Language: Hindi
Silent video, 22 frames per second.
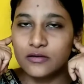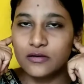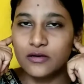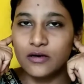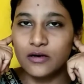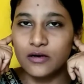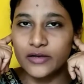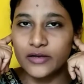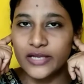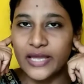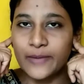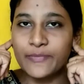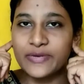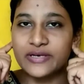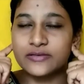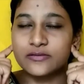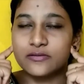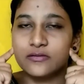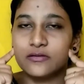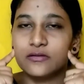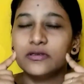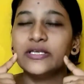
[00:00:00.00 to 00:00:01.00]
के
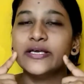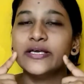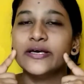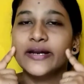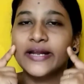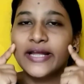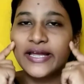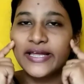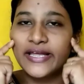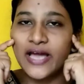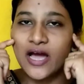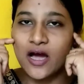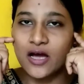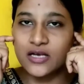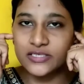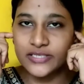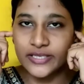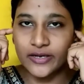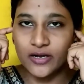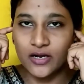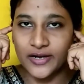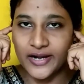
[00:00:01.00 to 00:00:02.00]
ईयर के यहाँ
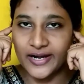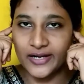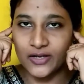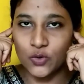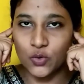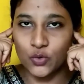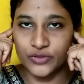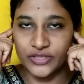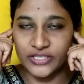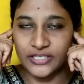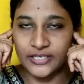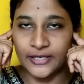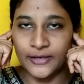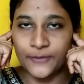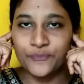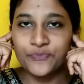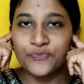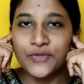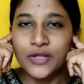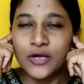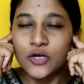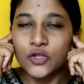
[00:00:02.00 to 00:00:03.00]
से कनेक्ट होती है
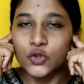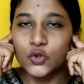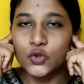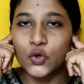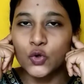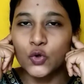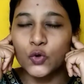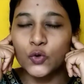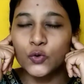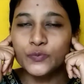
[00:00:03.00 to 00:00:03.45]
तो